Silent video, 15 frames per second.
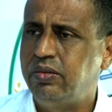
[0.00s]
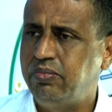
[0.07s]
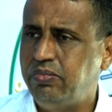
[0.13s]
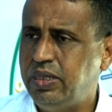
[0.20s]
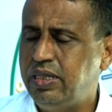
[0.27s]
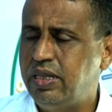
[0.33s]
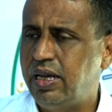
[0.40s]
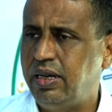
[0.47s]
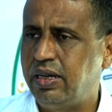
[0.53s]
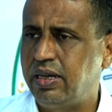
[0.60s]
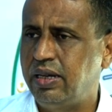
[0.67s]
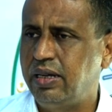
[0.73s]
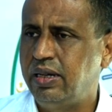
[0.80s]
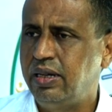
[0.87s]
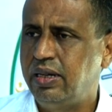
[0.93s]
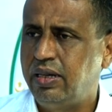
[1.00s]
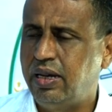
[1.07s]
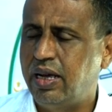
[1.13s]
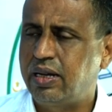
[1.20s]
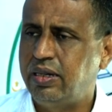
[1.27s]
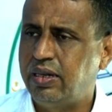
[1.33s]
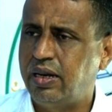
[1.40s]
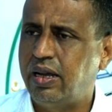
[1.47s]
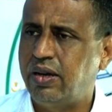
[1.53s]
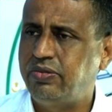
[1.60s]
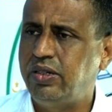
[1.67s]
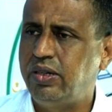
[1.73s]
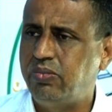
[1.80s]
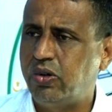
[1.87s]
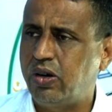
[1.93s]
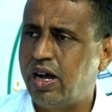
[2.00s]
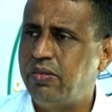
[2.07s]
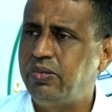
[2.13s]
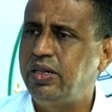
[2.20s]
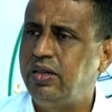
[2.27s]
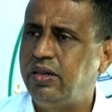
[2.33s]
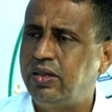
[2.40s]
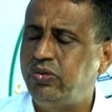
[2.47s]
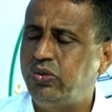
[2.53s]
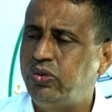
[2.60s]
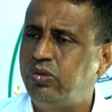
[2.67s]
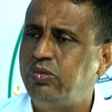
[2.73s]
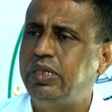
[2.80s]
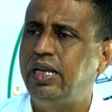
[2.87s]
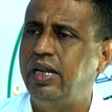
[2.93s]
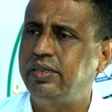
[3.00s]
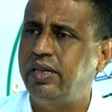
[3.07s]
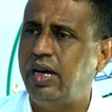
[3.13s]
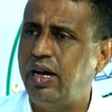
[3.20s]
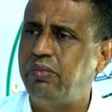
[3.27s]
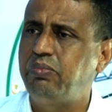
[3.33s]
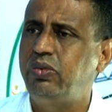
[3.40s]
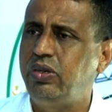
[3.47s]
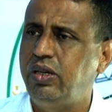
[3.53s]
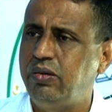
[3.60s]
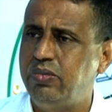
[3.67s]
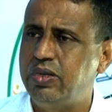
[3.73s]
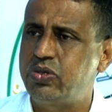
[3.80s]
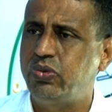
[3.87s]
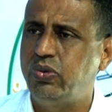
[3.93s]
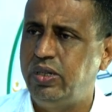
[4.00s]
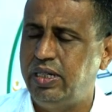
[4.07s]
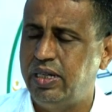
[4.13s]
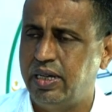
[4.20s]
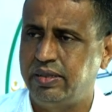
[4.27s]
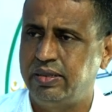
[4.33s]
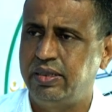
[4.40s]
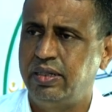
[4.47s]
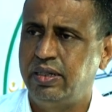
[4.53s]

من ذلك لكننا في المقابل ندعوهم إلى تحمل المسؤوليات